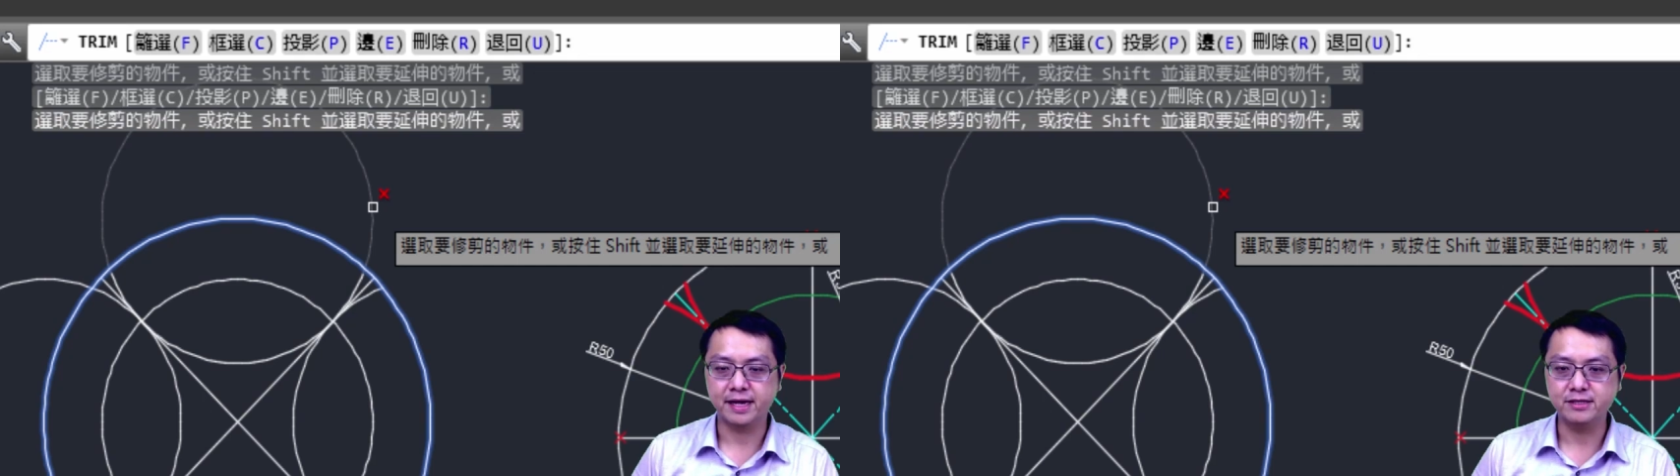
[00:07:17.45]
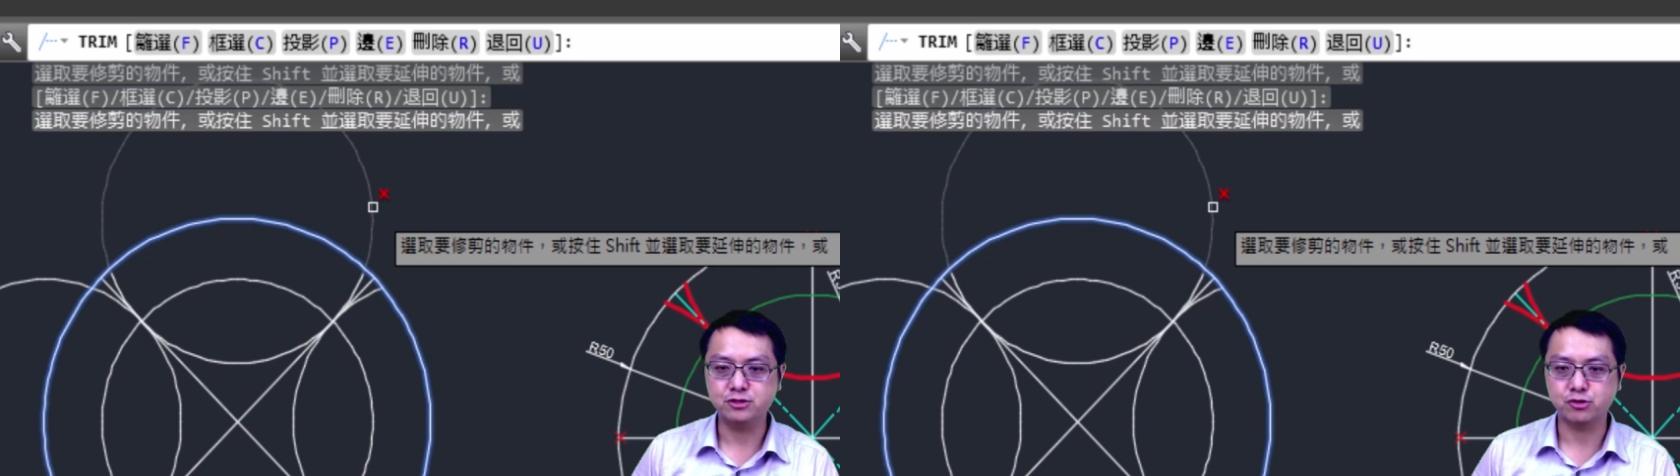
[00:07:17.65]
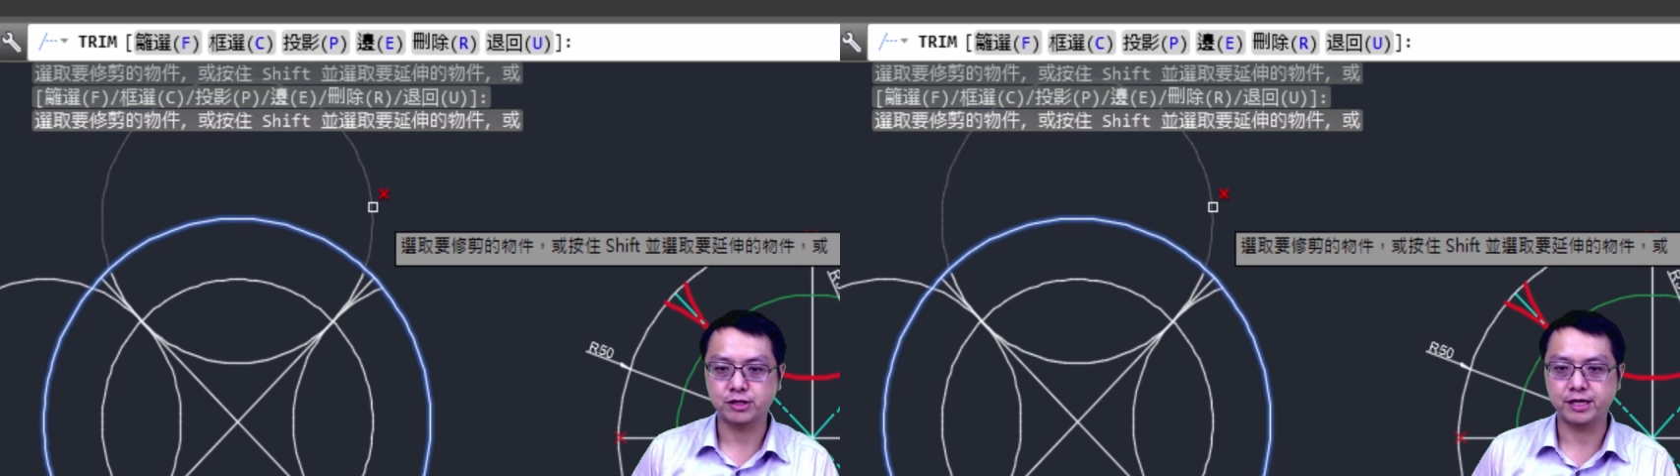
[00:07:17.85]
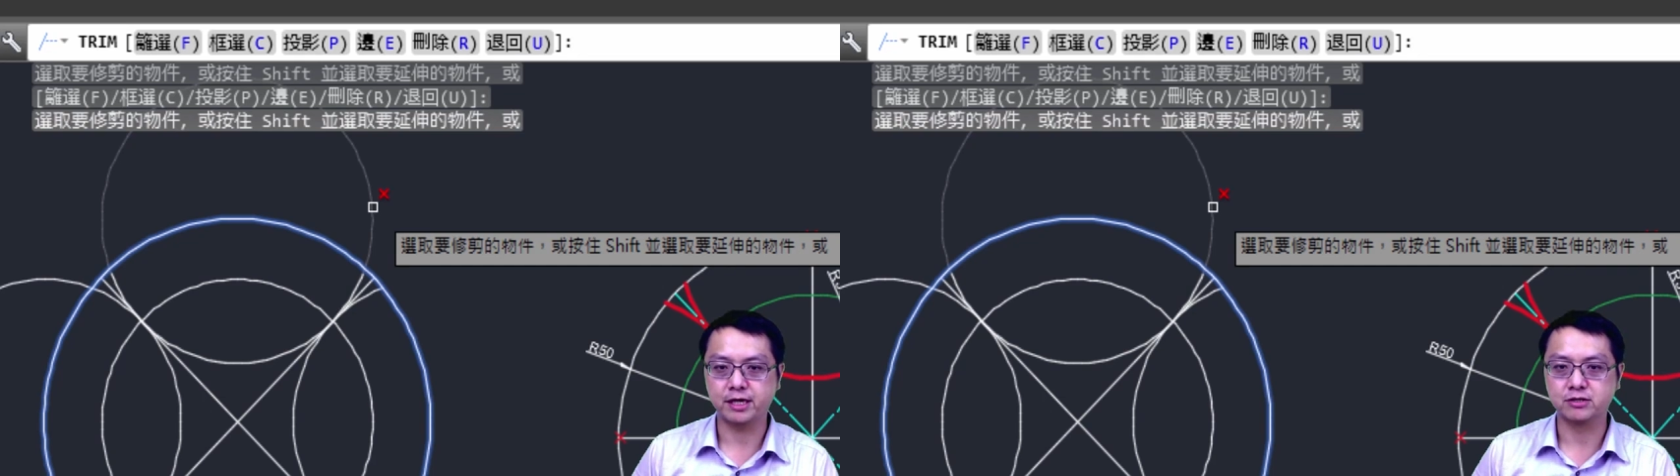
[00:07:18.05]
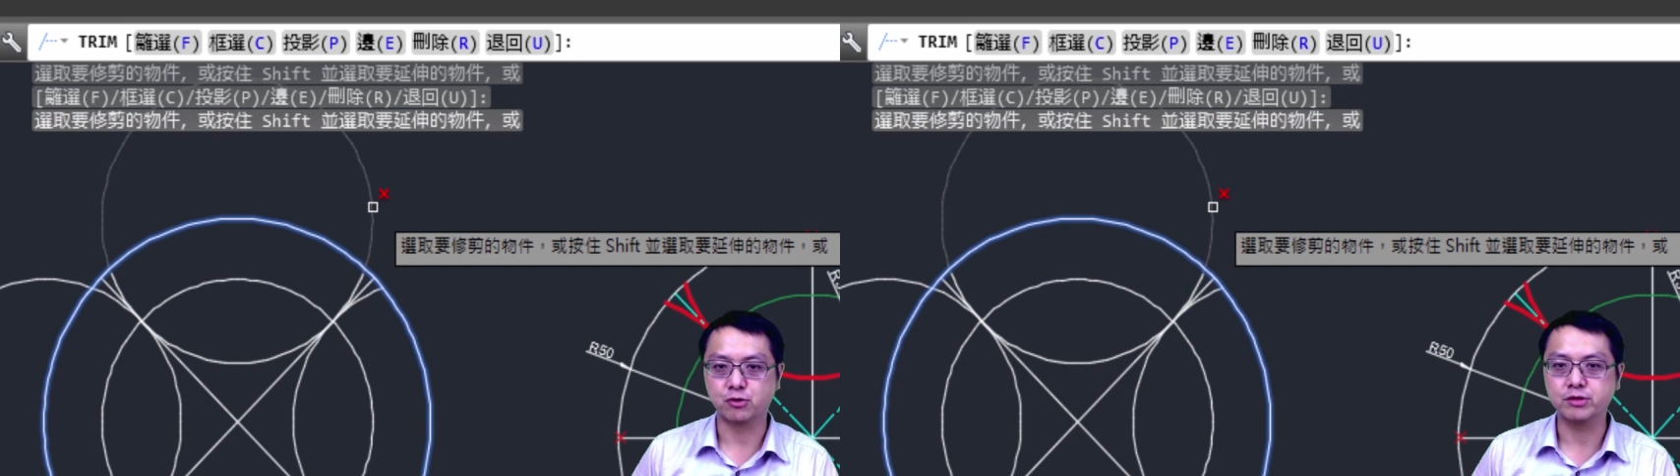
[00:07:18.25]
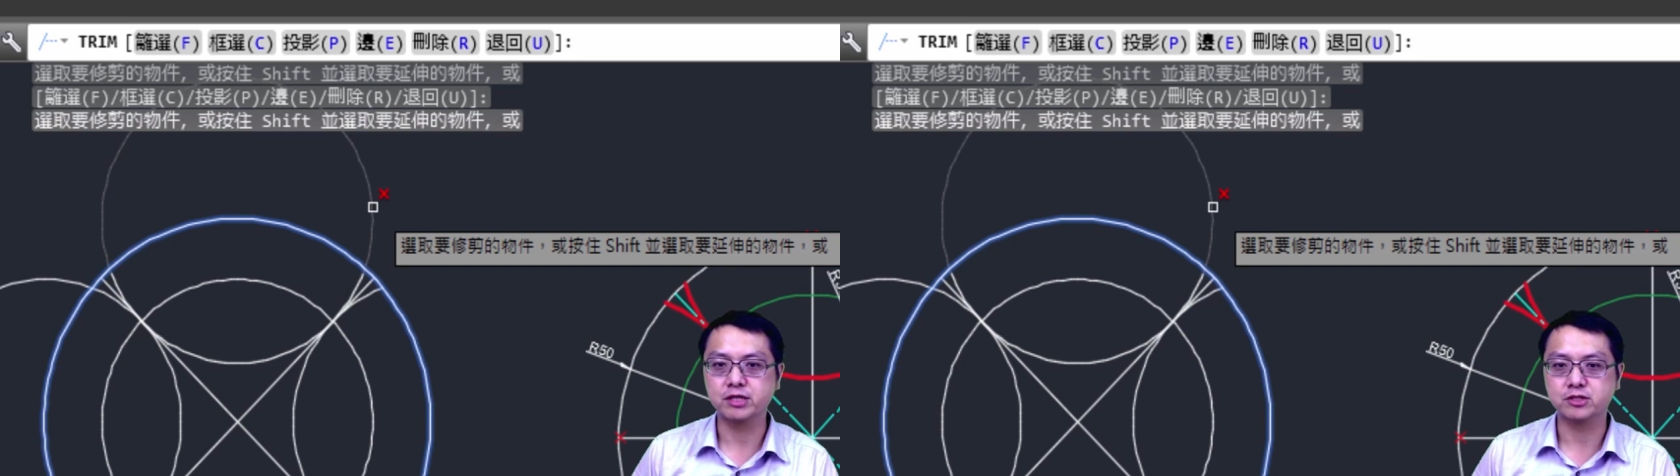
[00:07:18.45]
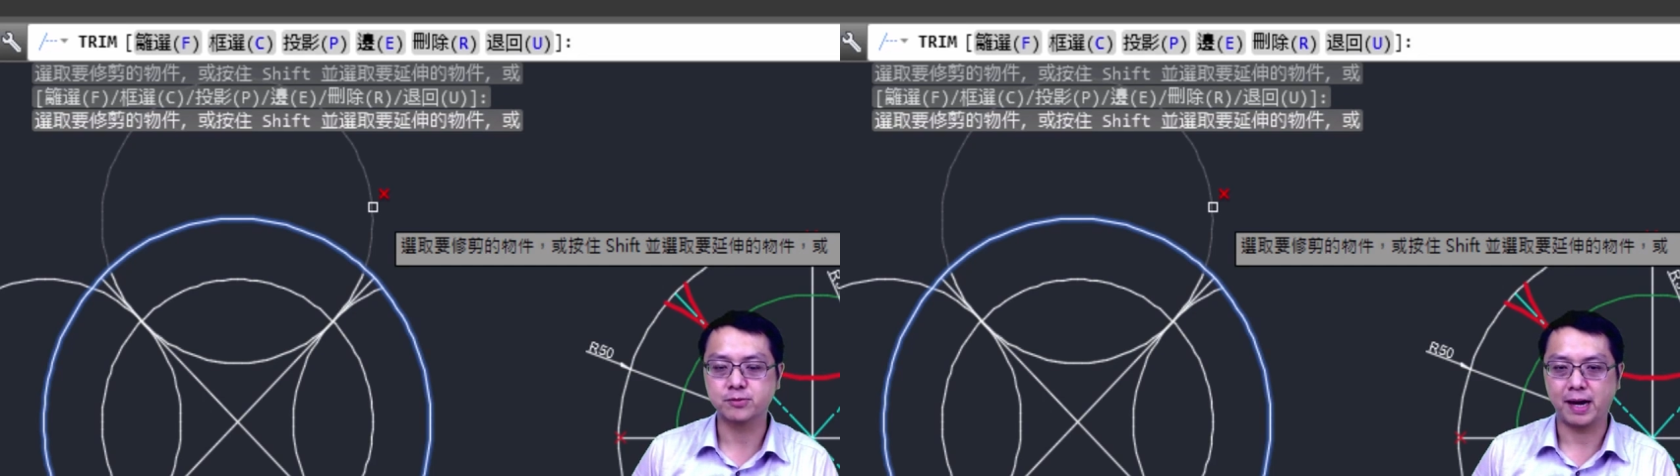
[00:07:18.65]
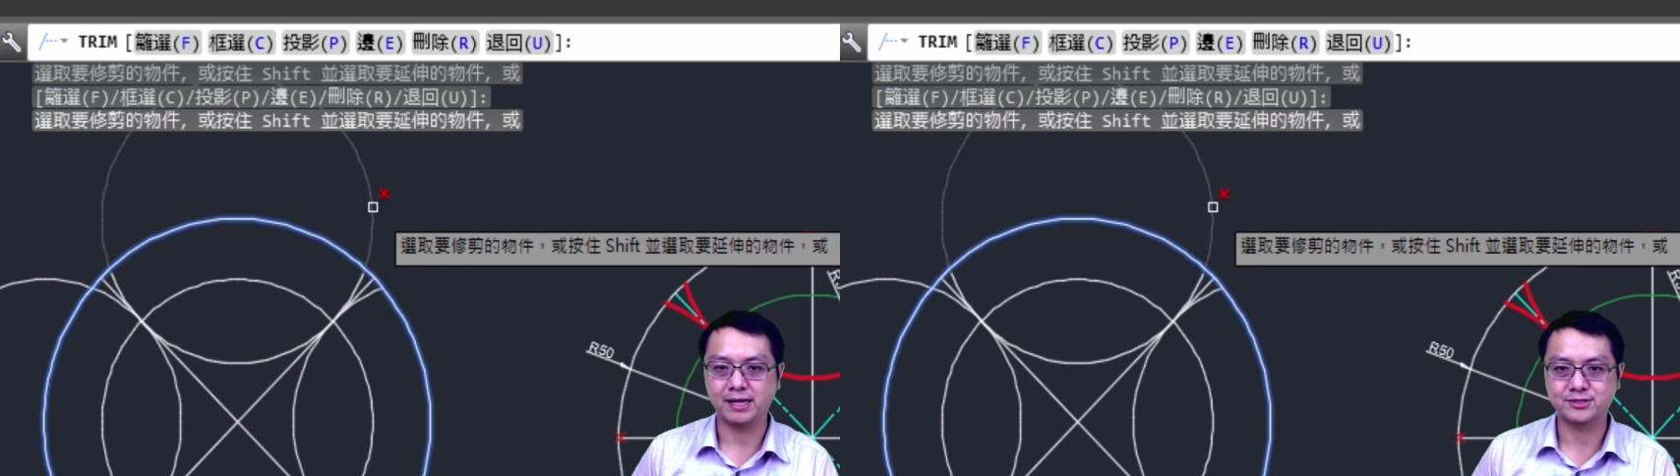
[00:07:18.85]
哎，就可以很容易的就
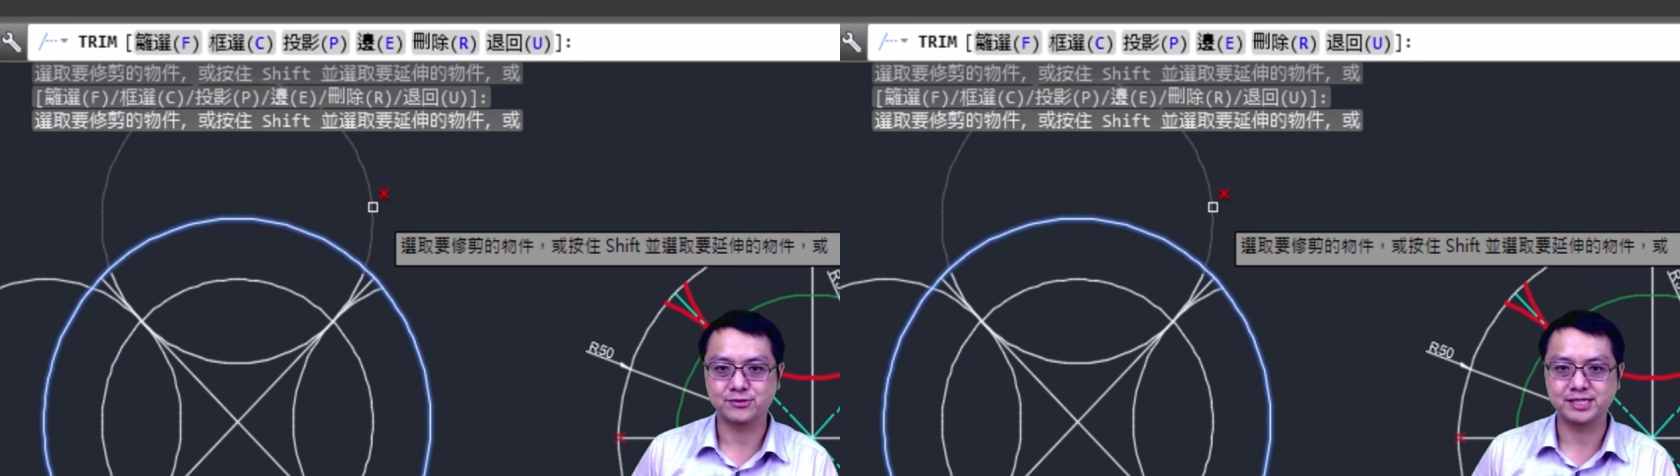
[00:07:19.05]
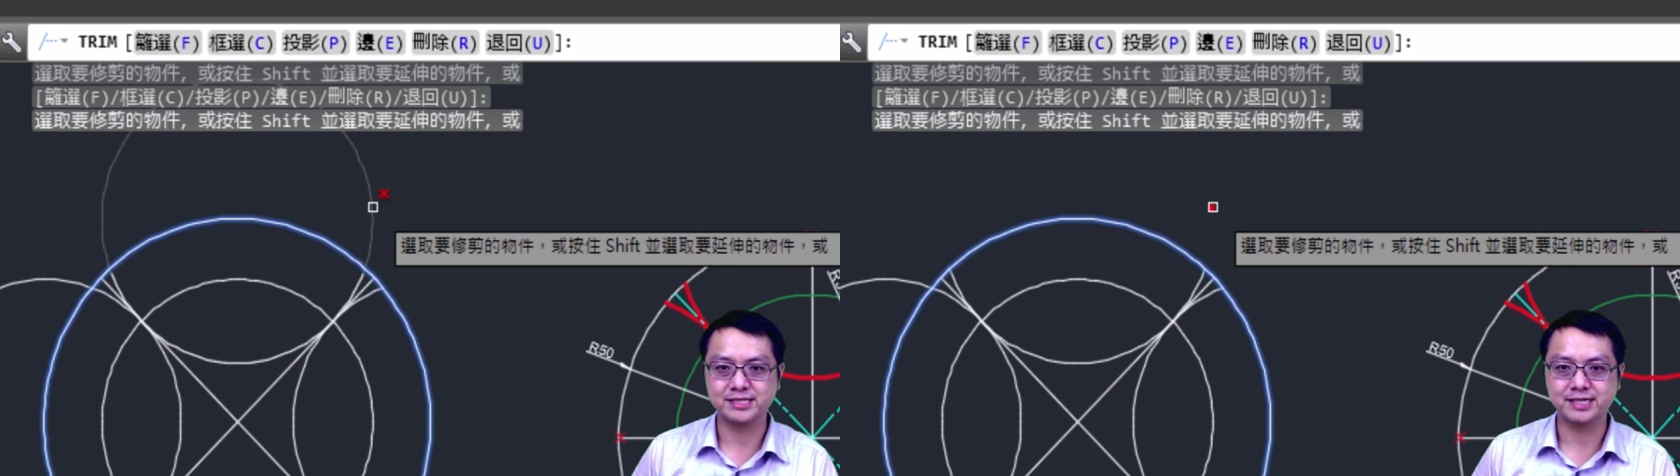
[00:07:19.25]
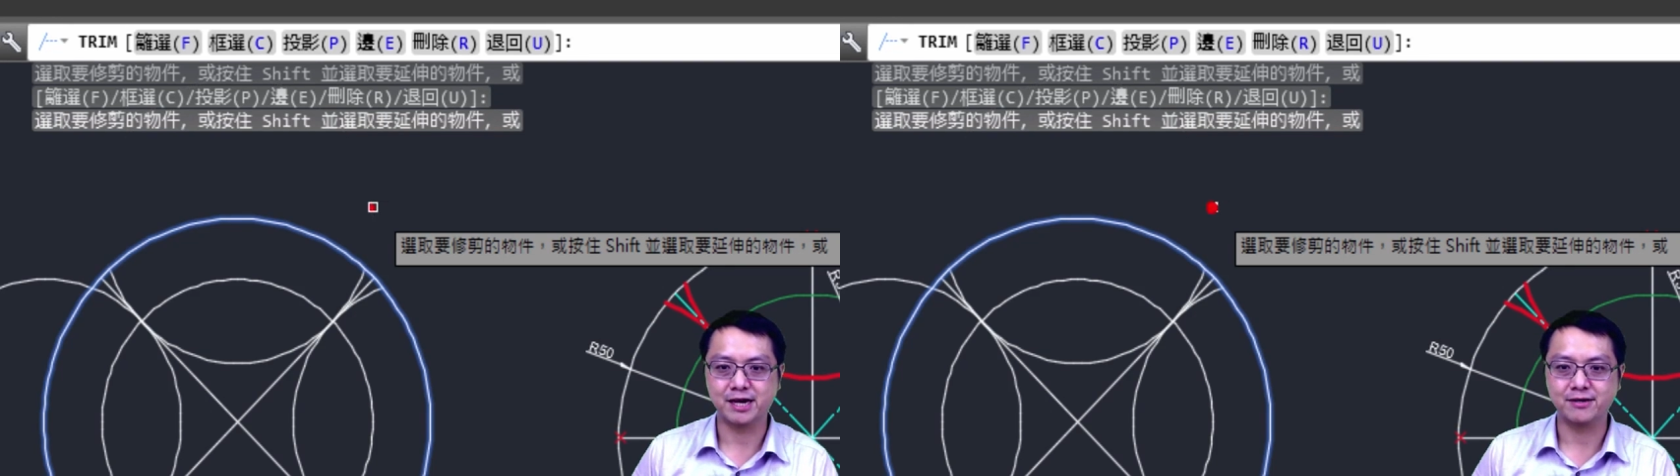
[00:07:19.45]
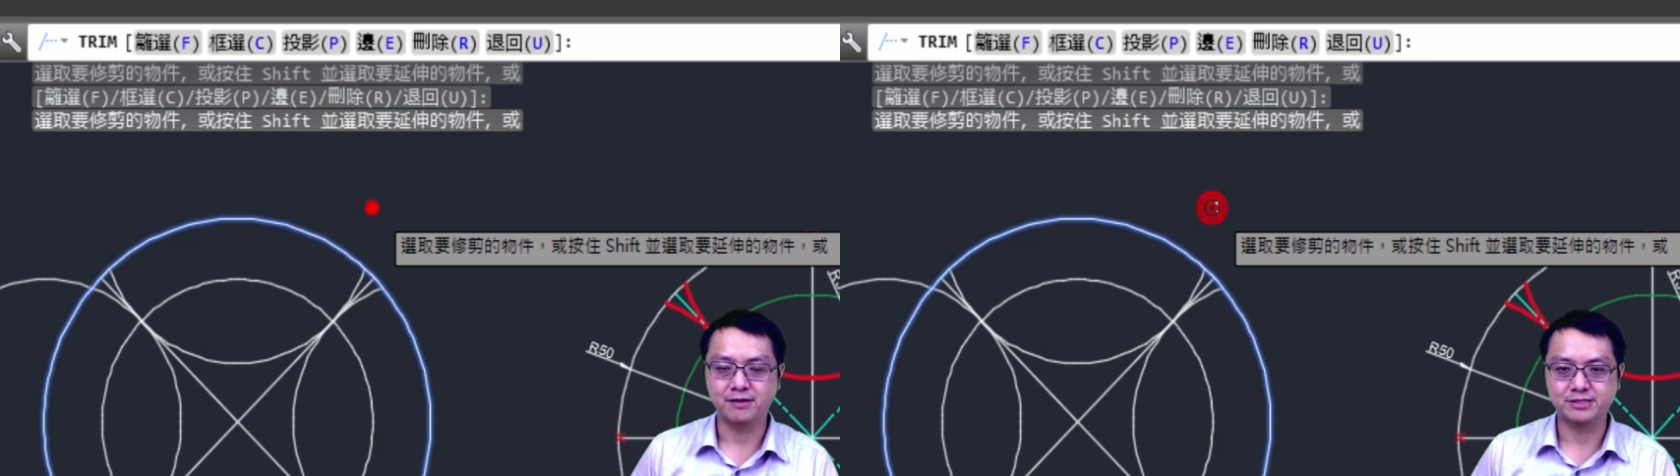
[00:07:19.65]
把它修剪掉啊。